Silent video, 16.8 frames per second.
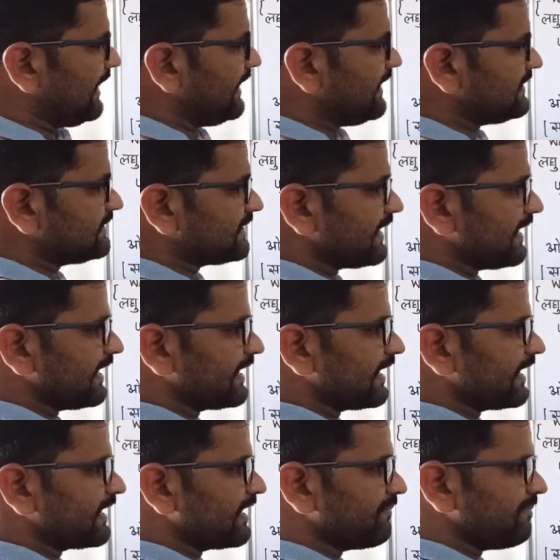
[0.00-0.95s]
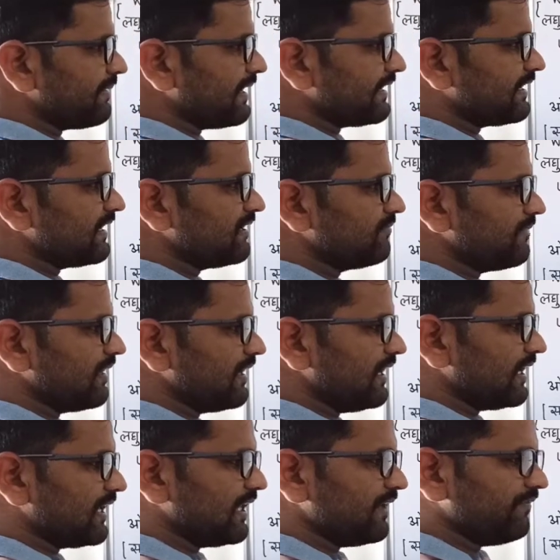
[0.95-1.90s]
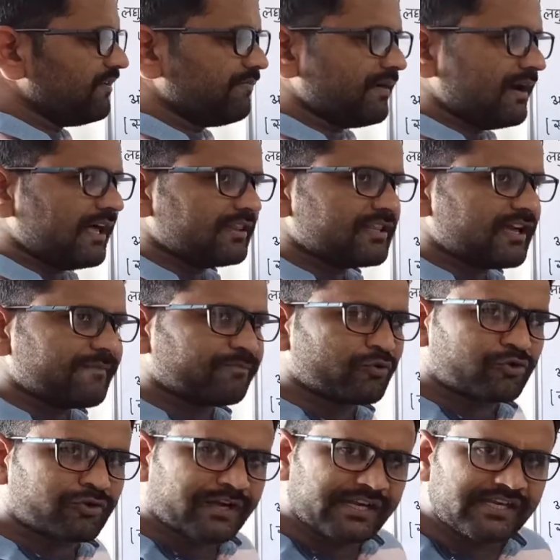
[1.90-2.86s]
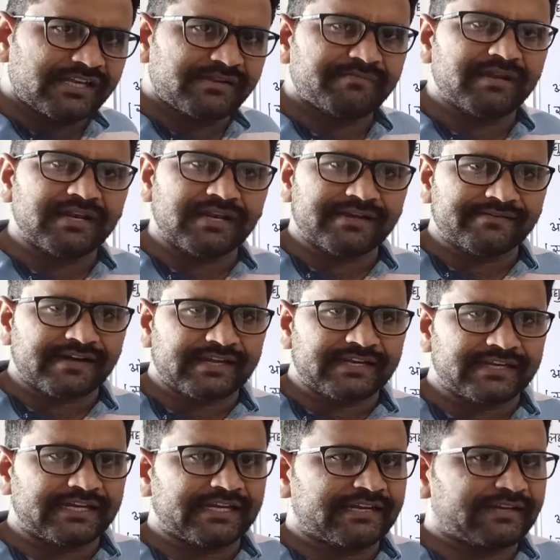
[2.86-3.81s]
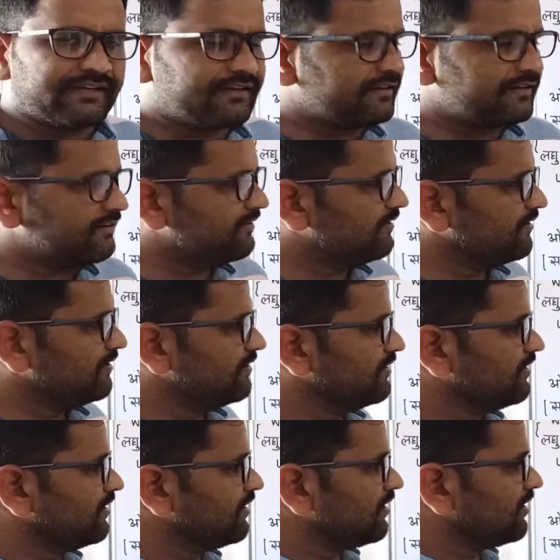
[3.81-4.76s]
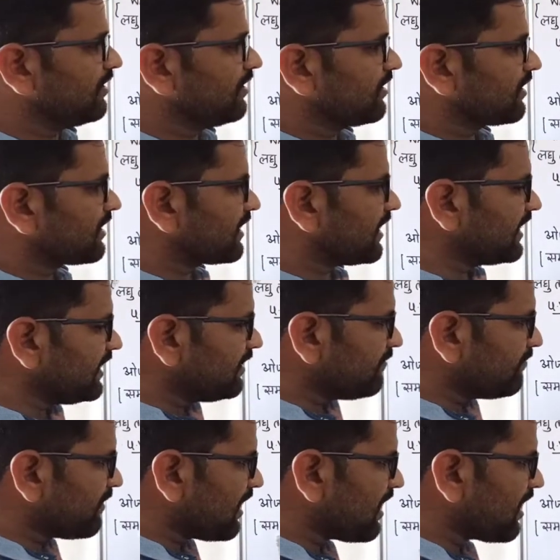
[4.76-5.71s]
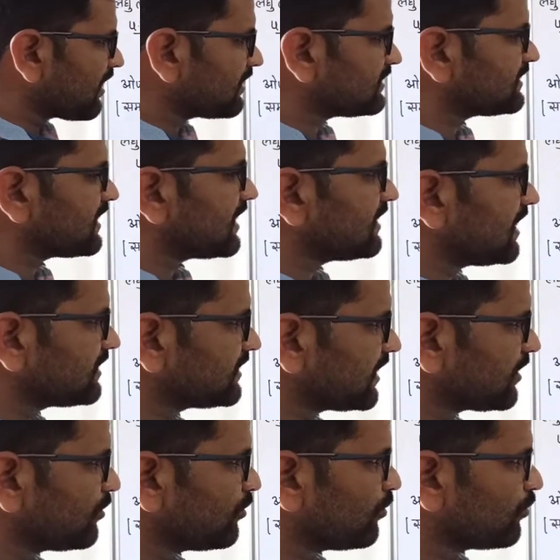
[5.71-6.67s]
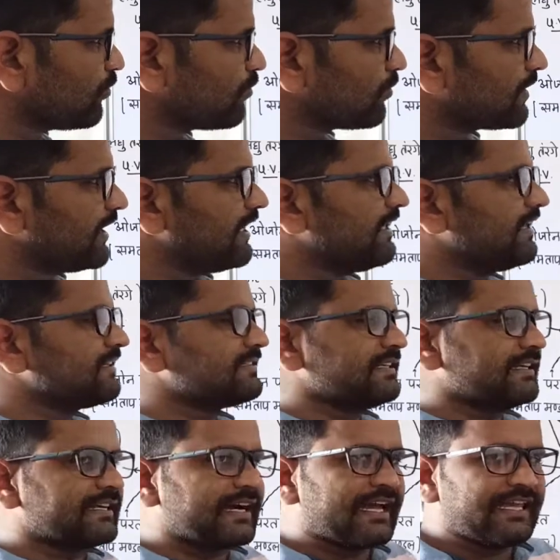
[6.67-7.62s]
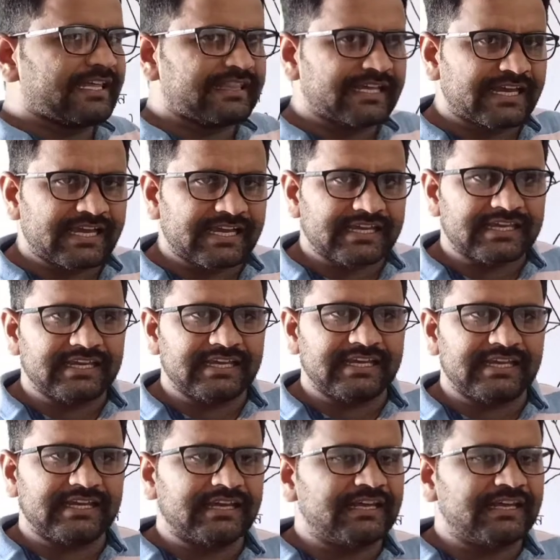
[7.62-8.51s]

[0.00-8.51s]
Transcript: इस तरीके के पैटर्न में लिखी हुई बात आपको कहीं नहीं मिलने वाली है कई बार ज़्यादातर लोगों की ये शिकायत है कि